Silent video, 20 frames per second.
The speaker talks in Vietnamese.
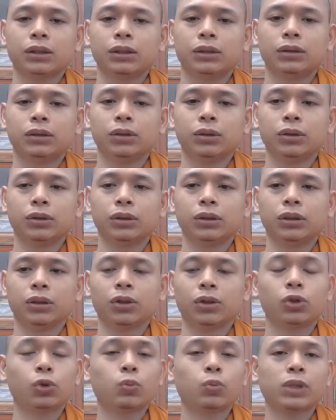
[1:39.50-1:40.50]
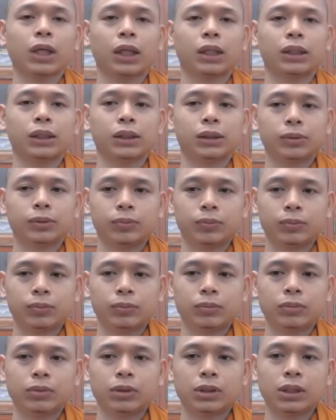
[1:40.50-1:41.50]
rồi có chúng sanh
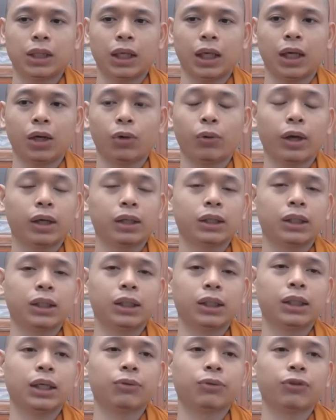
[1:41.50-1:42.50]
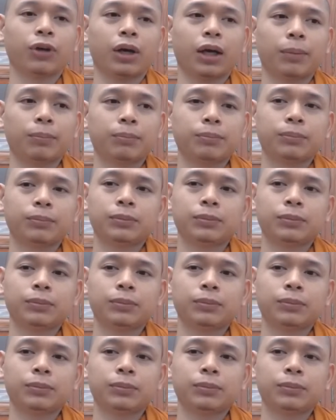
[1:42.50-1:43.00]
sẽ hoan hỷ nghe pháp